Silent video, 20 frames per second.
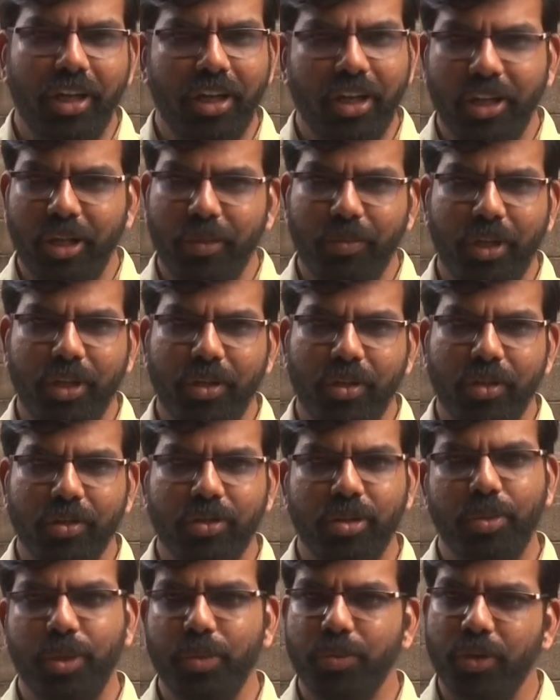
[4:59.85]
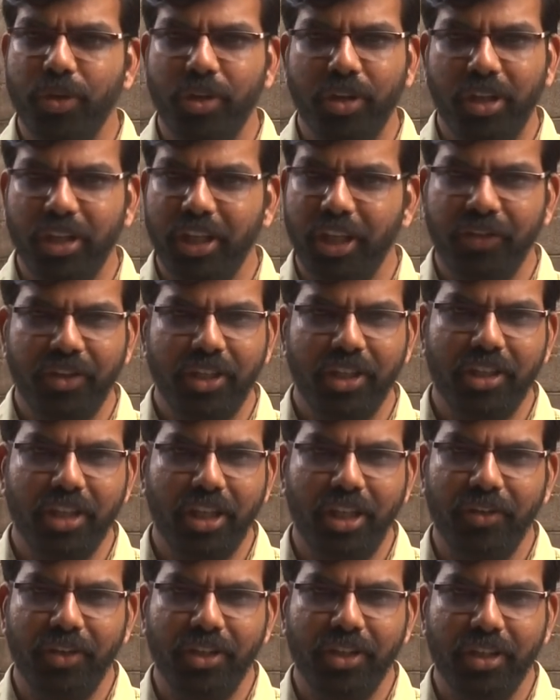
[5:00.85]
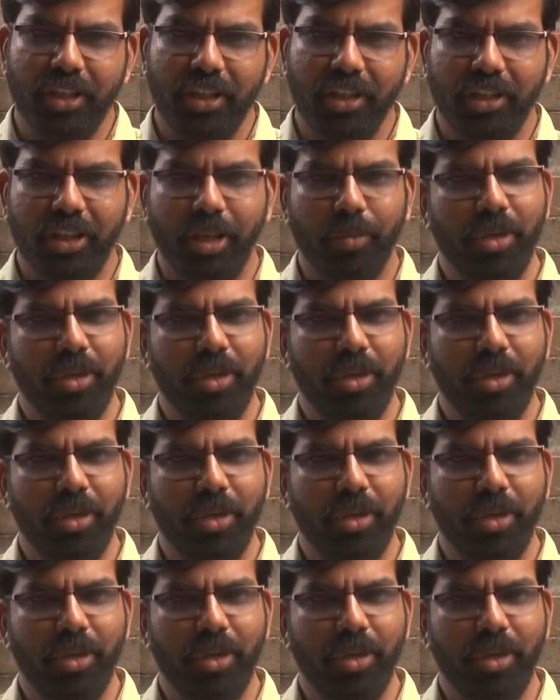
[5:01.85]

எல்லா இடத்தையும் பார்த்துட்டோம் சுப்ரீம் கோர்ட்டு எங்களை கைவிட்டுச்சு எல்லாம் விட்டுச்சு